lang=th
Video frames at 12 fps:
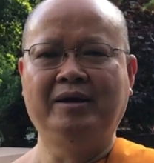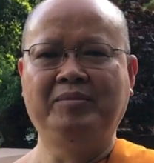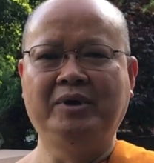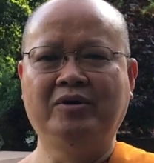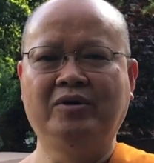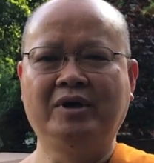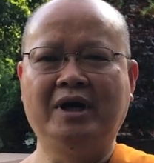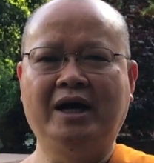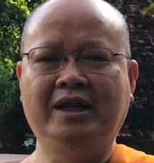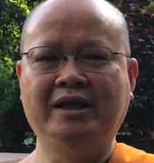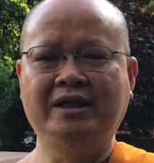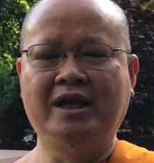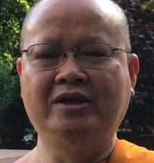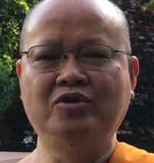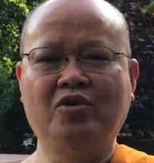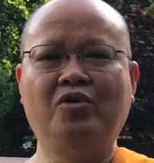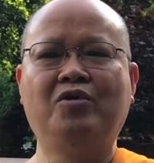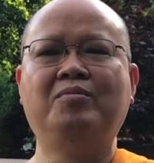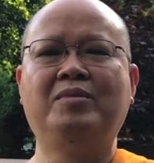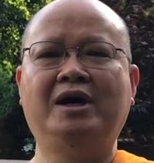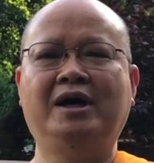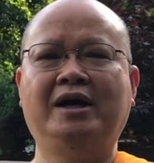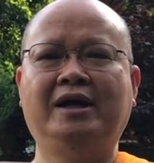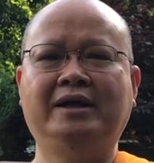เปิดโอกาสให้ญาติโยม
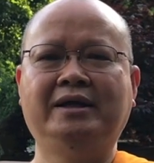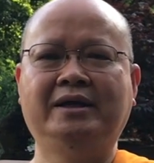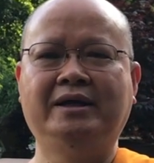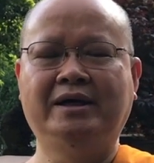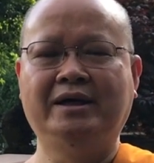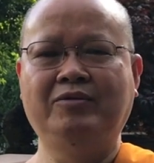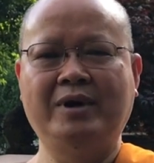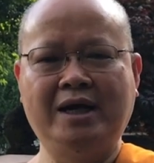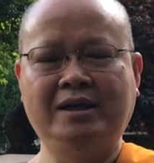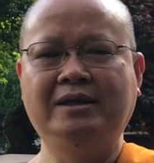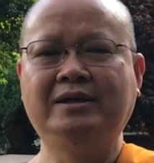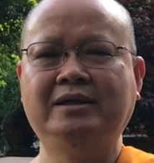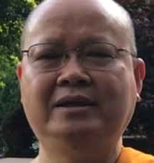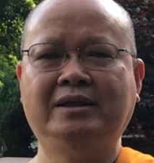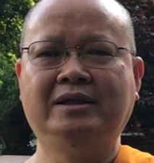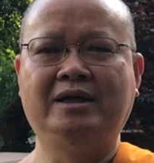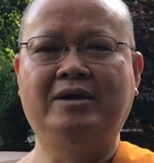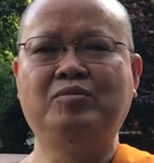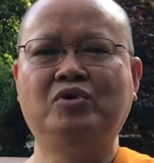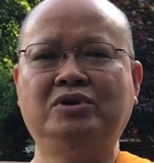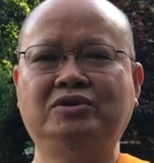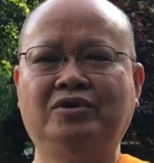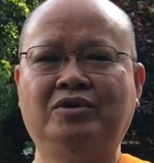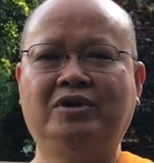มาวัดทำบุญ
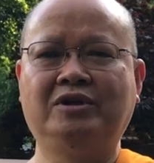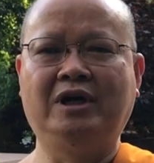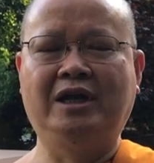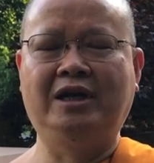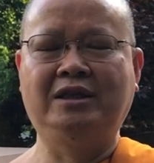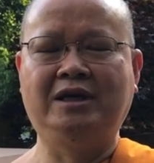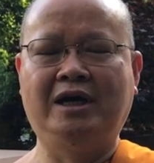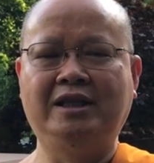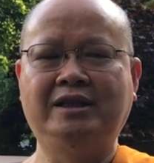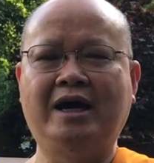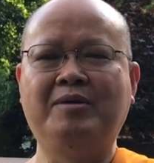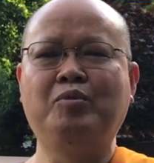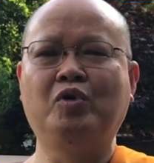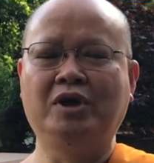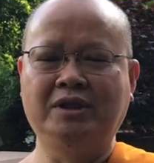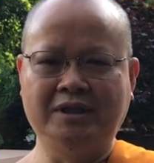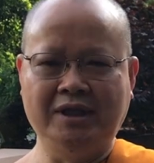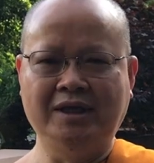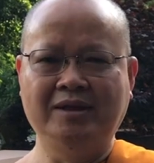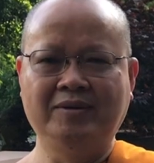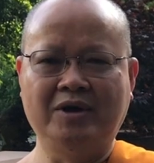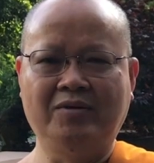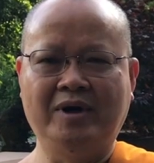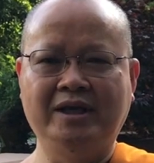สุรธารทานตามปกติ
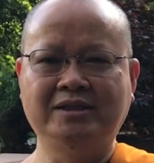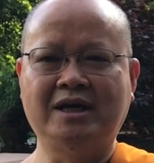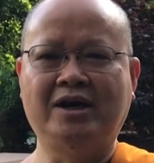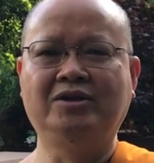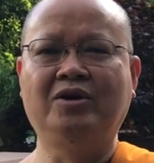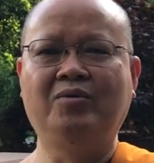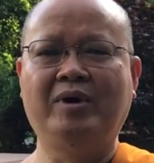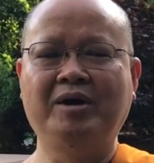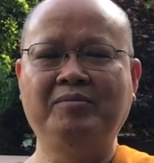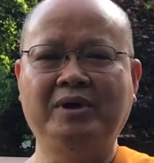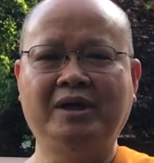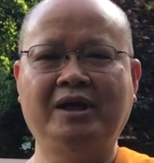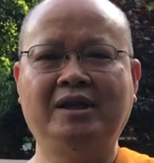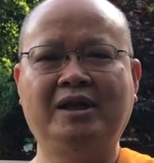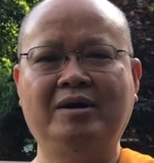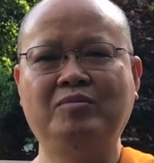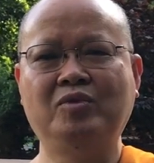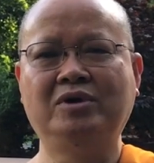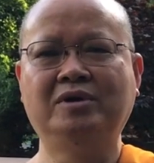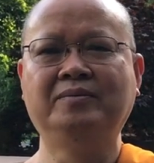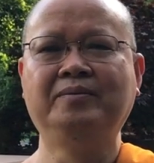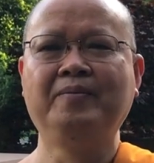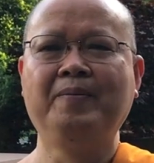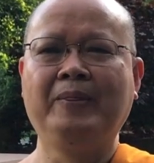ถวายเช้าถวายเพลทำบุญ
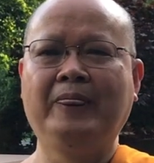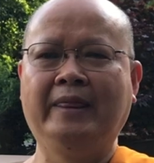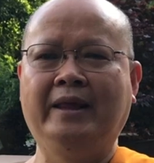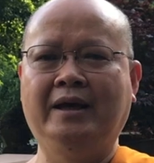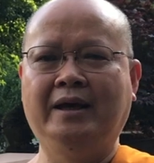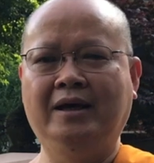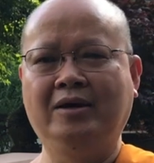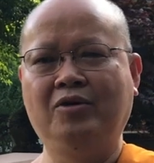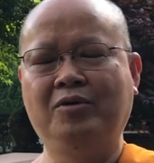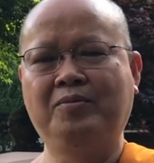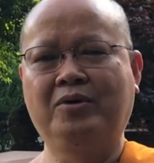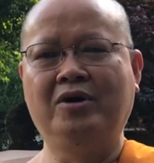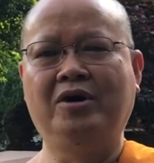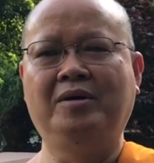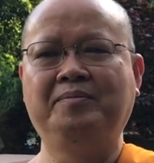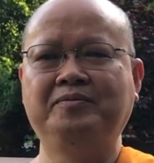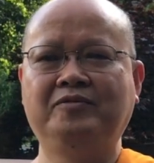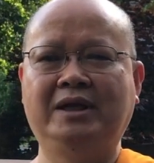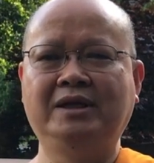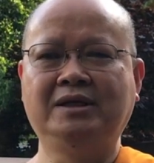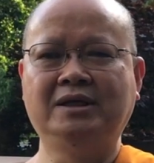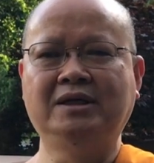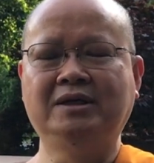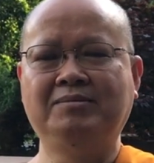ครบรอบ วัน
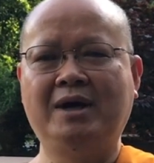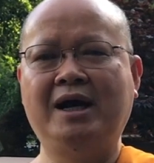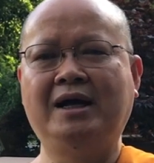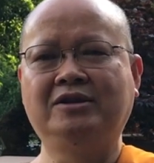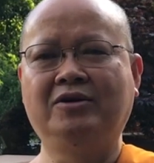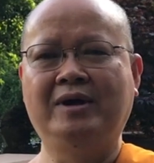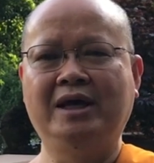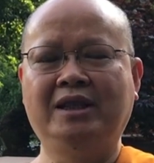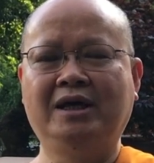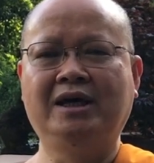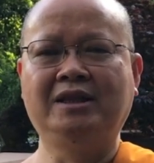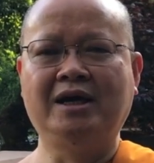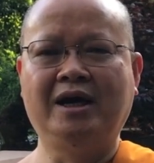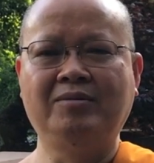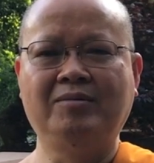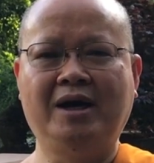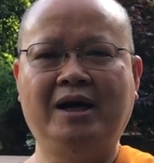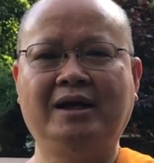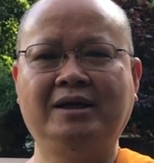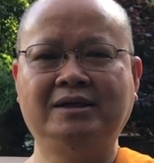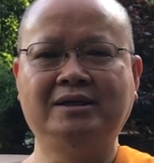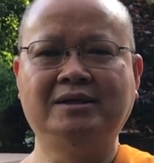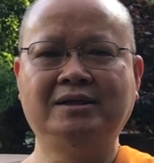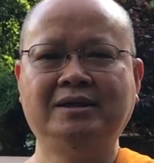เกิดบ้าง ถวายตั้งกทานบ้างห
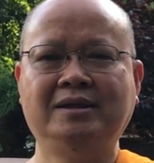รือ